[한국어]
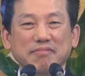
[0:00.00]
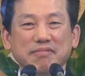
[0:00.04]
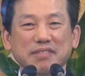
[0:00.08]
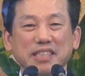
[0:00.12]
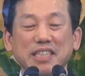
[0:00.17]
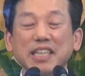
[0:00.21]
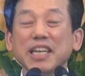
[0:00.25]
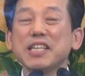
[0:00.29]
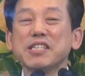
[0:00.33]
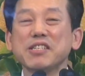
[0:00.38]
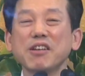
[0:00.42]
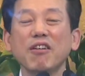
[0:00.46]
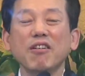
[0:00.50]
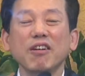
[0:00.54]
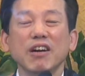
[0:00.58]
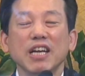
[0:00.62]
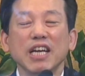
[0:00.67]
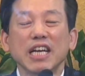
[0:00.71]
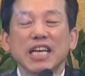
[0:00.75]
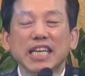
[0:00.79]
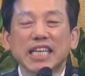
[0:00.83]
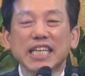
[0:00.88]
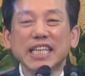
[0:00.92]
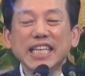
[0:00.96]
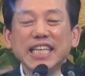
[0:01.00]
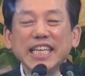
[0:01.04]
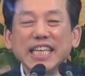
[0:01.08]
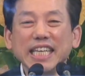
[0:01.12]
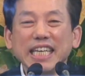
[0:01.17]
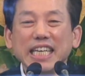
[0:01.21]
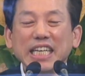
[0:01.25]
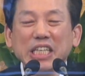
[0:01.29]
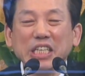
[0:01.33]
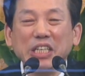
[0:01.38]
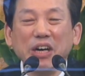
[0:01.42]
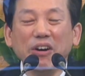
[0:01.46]
그래서 이
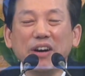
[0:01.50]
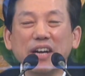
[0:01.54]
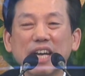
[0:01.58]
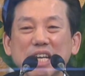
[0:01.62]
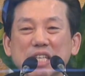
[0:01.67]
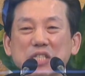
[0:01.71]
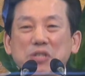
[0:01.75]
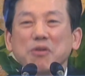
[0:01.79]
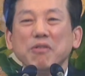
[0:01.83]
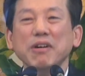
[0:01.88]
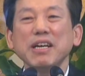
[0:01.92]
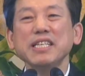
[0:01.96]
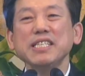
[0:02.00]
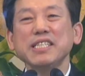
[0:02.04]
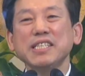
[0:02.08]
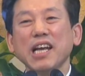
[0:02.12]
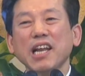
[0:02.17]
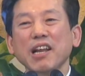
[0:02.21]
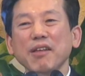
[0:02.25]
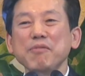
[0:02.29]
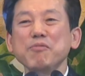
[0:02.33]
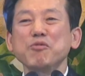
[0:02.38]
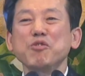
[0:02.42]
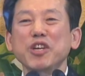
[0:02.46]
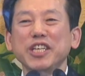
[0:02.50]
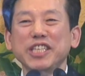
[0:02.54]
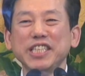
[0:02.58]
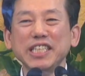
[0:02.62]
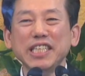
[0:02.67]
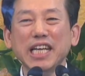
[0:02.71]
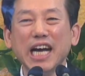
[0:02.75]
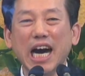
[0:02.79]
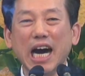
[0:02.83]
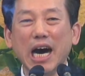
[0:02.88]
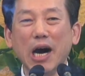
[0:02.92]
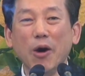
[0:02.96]
영에 속한 사람이
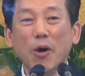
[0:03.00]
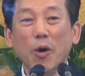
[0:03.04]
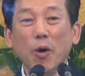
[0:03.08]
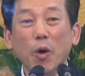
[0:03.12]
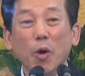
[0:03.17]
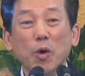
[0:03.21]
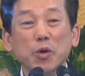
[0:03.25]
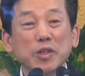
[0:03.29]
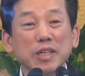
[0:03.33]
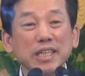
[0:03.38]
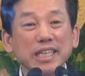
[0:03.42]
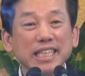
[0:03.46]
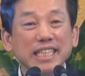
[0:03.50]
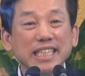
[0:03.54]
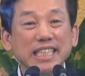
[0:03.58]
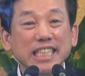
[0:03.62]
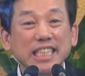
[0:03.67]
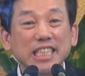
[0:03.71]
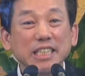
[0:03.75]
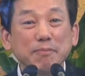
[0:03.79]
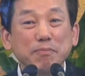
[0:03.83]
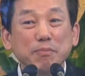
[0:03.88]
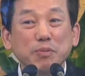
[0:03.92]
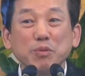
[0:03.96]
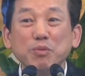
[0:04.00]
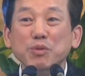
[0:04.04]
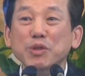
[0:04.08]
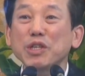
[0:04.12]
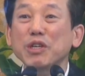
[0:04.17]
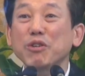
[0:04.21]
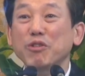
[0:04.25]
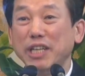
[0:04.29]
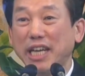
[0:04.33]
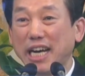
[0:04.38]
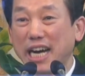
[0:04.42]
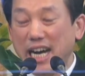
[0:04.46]
무엇이냐? 오늘 그 부분을
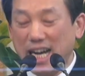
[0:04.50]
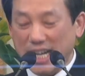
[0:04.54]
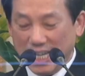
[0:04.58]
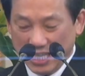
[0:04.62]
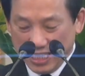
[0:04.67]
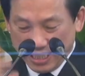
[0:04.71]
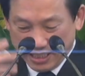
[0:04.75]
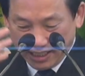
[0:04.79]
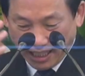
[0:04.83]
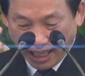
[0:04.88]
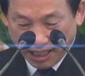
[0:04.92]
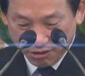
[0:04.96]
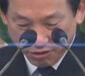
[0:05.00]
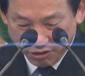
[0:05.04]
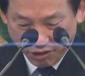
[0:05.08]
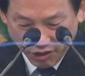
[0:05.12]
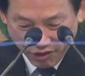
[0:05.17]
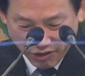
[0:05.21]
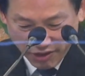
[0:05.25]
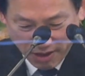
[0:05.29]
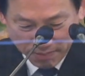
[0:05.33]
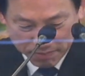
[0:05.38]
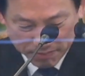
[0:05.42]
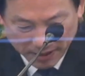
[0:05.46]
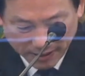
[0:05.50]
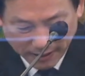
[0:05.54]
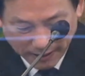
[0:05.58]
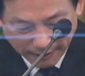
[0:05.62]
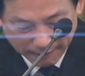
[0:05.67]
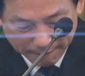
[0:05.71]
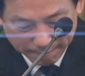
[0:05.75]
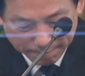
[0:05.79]
우리가 다루려고 합니다.